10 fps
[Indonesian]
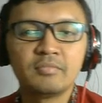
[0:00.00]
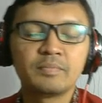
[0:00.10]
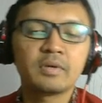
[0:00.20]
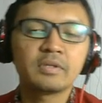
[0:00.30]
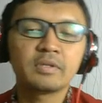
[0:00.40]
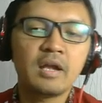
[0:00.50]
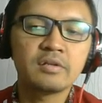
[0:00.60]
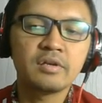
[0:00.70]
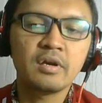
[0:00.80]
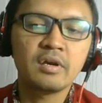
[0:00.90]
seperti
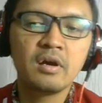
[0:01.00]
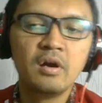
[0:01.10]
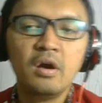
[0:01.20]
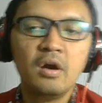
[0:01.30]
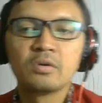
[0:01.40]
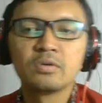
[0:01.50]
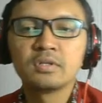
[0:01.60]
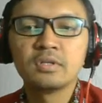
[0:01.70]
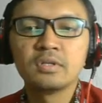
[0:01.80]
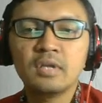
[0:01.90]
halnya
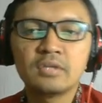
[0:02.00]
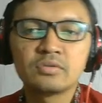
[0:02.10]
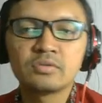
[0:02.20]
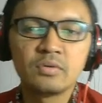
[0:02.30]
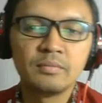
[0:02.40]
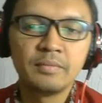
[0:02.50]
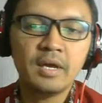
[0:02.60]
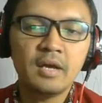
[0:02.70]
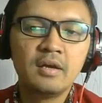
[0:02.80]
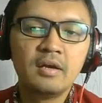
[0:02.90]
Google Classroom
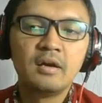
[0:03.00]
ya